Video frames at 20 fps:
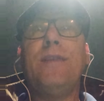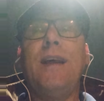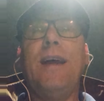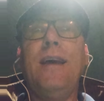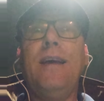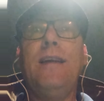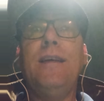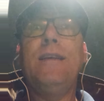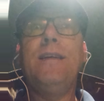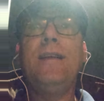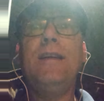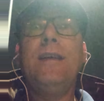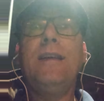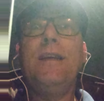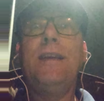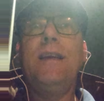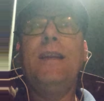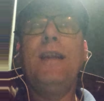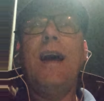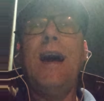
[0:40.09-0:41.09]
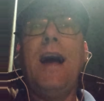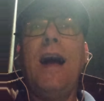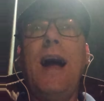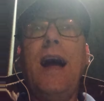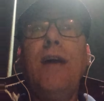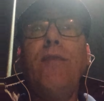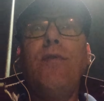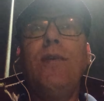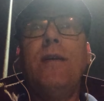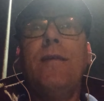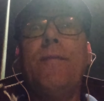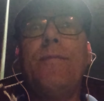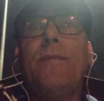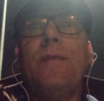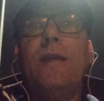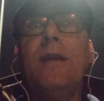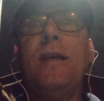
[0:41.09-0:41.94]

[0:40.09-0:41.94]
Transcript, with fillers: né? E na água.